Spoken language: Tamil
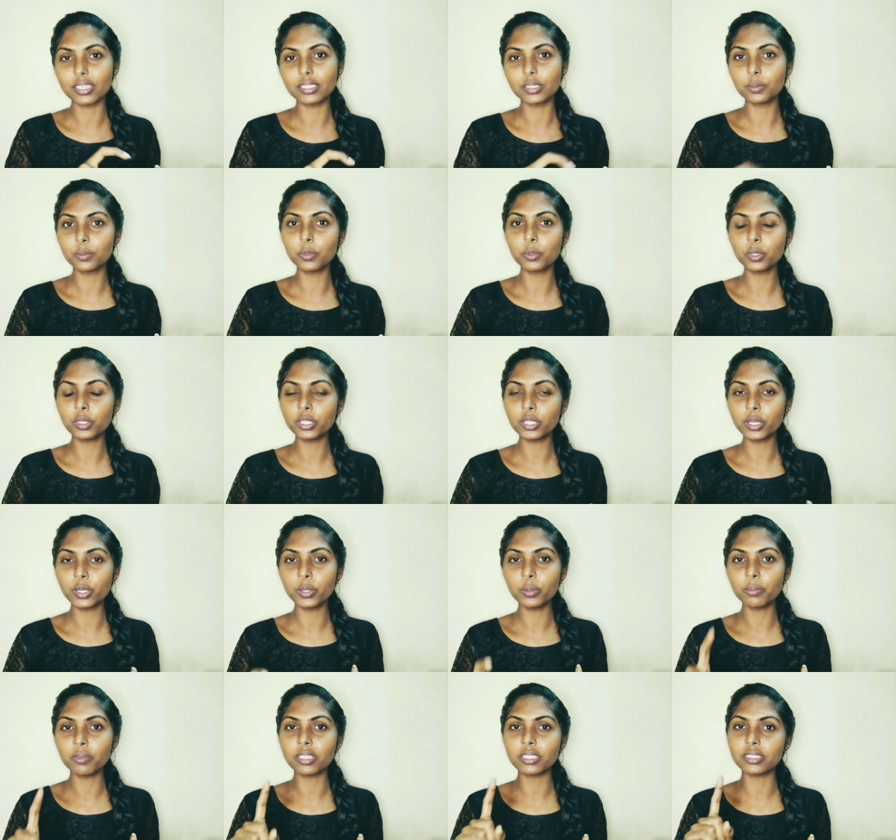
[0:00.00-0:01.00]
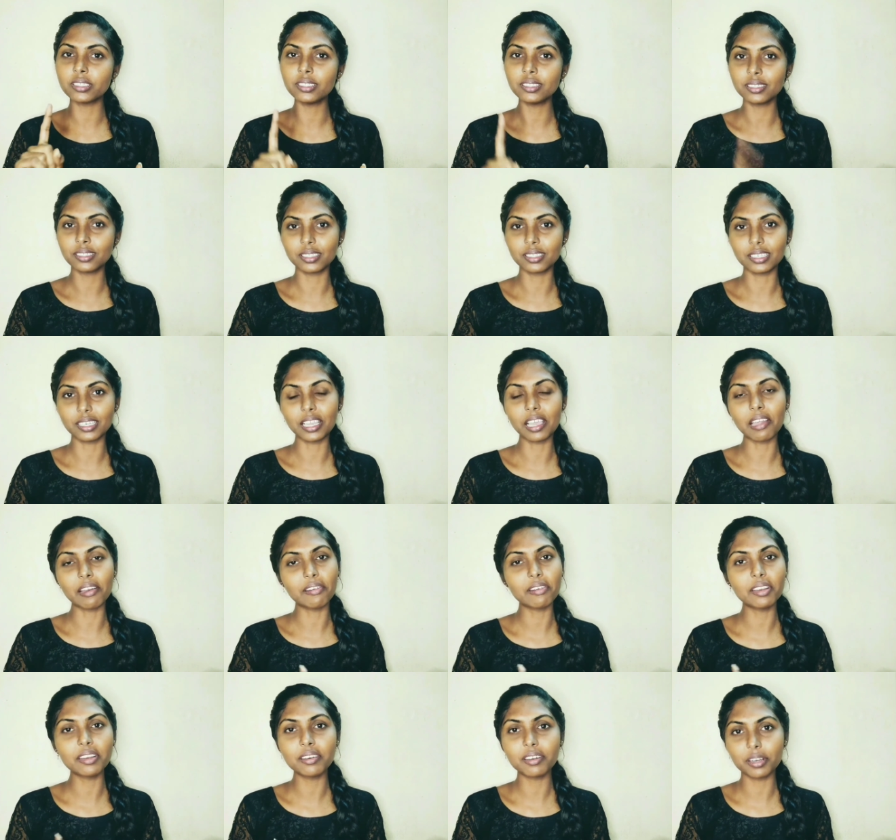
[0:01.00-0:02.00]
இது மூணுத்துலயும் வந்து
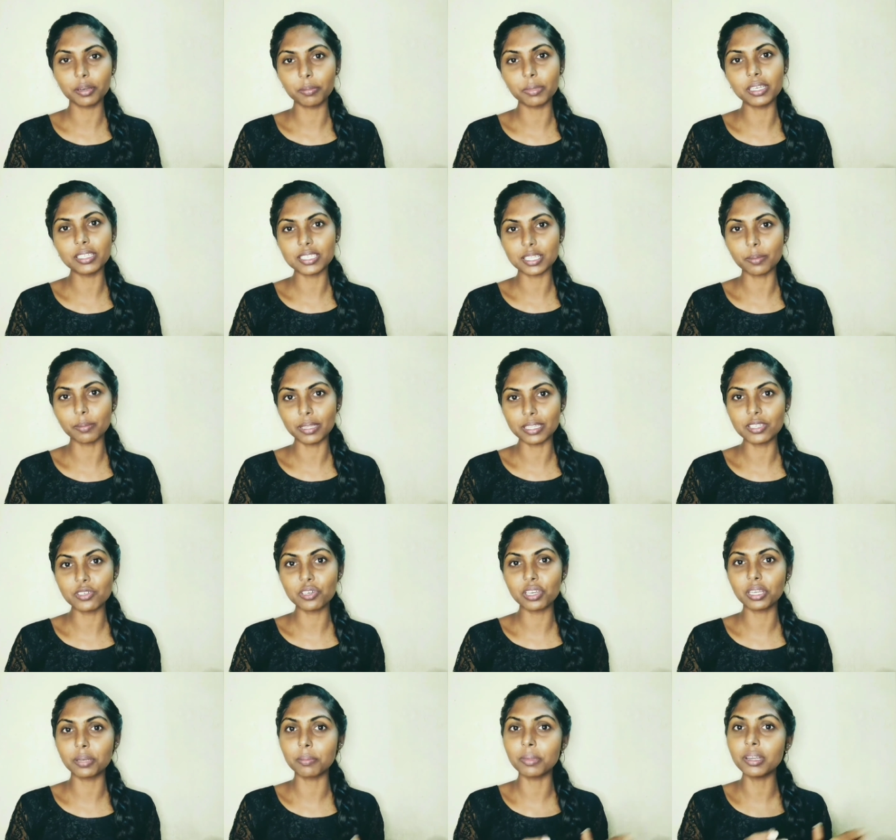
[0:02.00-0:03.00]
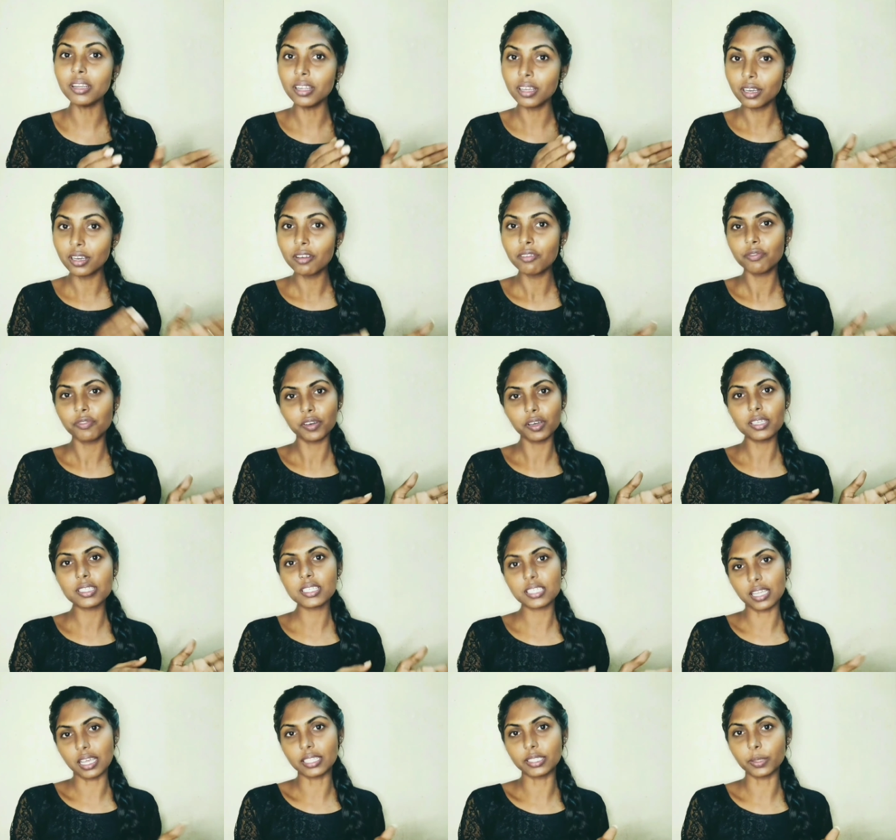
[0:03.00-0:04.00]
கேரட்டின் ட்ரீட்மெண்ட் இஸ் அ பெஸ்ட் ட்ரீட்மெண்ட்
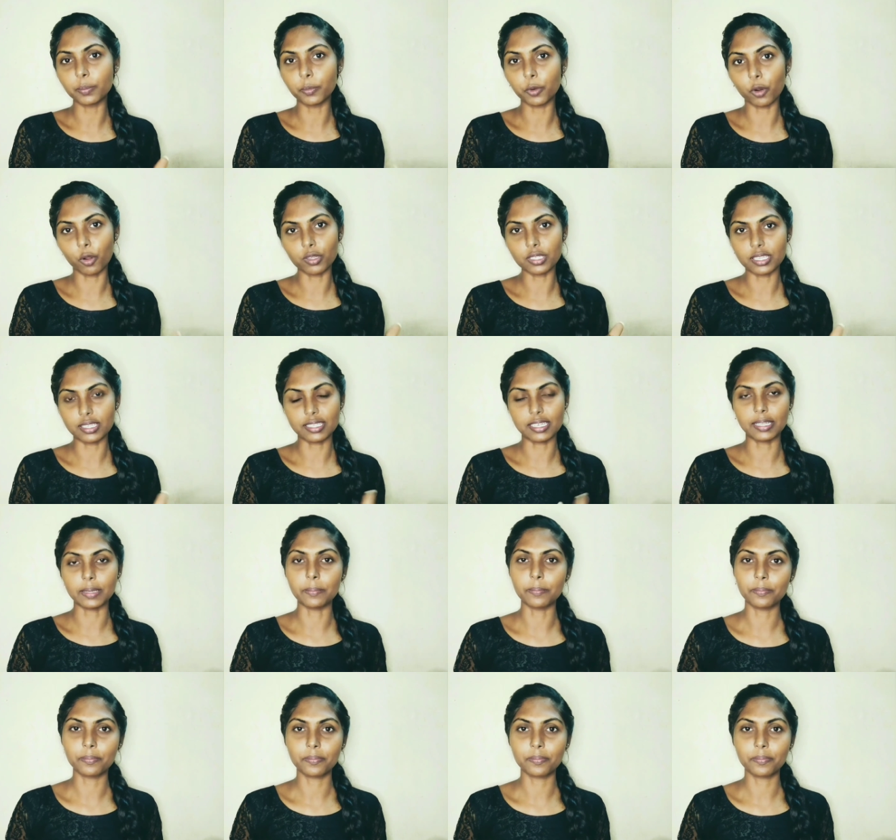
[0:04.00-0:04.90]
ஃபர்ஸ்ட் அந்த ப்ராசஸ்ல